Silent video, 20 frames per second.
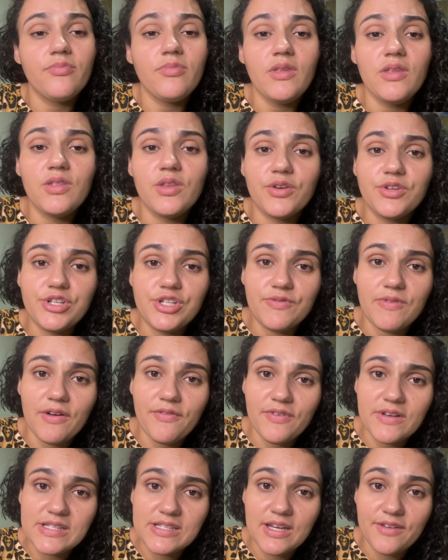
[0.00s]
Então a gente vai
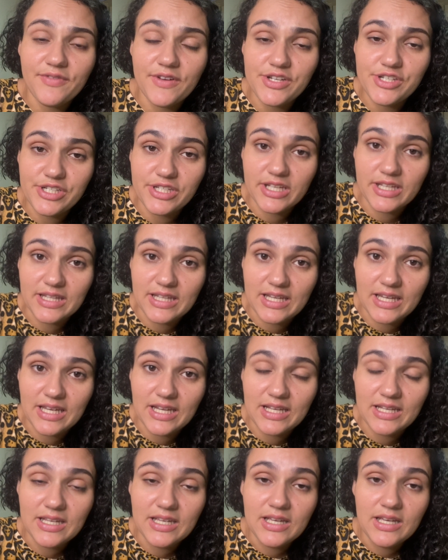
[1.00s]
fazer a festinha
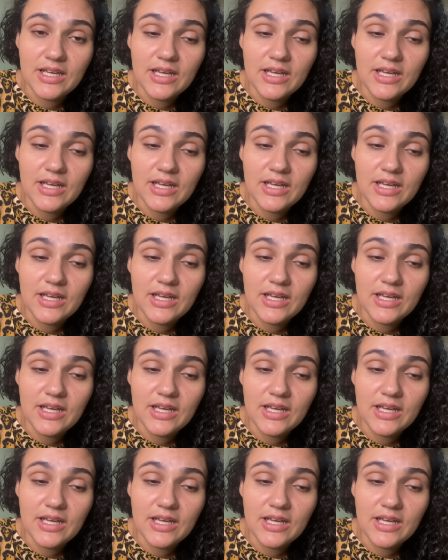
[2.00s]
dele,